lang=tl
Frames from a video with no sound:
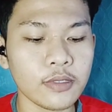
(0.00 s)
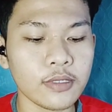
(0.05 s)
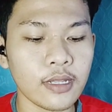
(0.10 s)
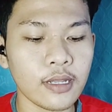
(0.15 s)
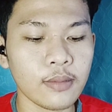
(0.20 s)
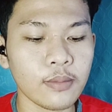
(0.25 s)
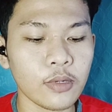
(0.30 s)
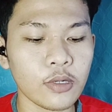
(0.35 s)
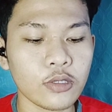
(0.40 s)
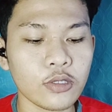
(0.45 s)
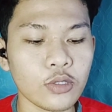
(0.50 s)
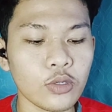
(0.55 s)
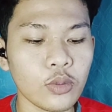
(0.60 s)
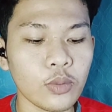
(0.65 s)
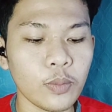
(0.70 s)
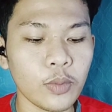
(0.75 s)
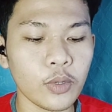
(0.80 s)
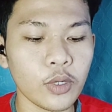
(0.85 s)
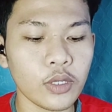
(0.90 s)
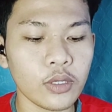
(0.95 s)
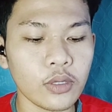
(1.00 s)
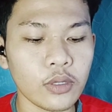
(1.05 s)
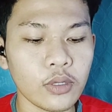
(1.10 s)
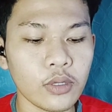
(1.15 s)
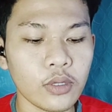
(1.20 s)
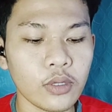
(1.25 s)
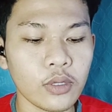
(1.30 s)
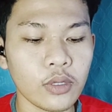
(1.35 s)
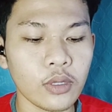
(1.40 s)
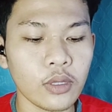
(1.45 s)
9 volts 2.2
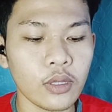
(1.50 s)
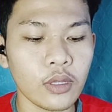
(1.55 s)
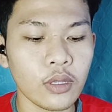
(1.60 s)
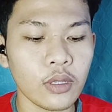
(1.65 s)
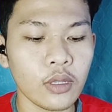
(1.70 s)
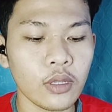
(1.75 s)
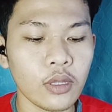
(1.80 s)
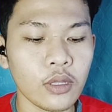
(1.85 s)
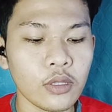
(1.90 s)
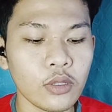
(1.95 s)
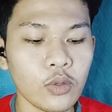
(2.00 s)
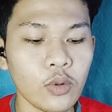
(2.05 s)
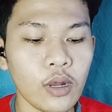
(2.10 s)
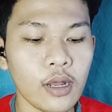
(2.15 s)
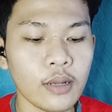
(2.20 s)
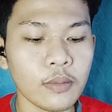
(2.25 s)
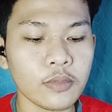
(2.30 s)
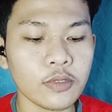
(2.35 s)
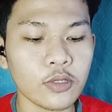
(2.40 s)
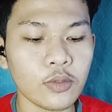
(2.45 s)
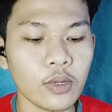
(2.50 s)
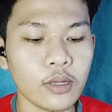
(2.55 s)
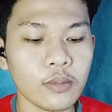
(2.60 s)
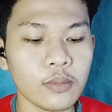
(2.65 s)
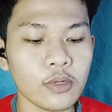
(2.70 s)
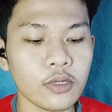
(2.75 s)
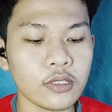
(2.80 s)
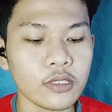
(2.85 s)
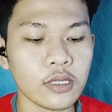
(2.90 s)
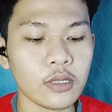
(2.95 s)
amps, 12
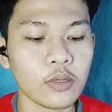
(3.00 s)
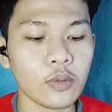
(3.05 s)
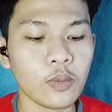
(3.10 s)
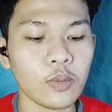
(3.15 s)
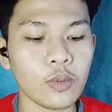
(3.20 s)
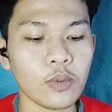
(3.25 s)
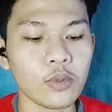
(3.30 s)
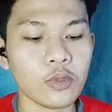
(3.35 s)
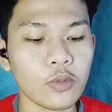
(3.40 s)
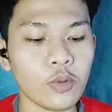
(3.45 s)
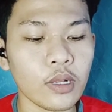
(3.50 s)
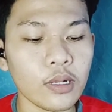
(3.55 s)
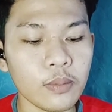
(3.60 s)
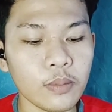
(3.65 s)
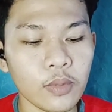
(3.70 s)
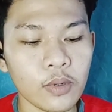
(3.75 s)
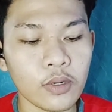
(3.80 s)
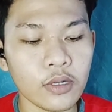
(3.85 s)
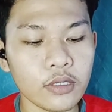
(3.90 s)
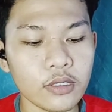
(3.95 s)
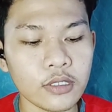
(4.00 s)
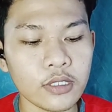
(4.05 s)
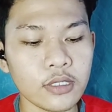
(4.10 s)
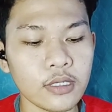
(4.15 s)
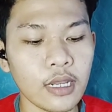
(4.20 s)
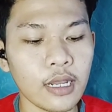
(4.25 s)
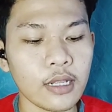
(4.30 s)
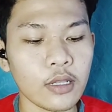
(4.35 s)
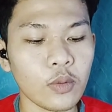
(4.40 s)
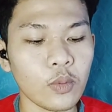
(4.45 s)
volts, and 12 volts
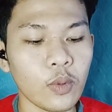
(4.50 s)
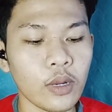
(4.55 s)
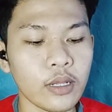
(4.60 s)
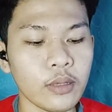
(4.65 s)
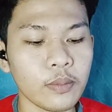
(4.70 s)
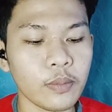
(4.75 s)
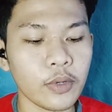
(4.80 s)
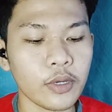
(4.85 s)
at 1.5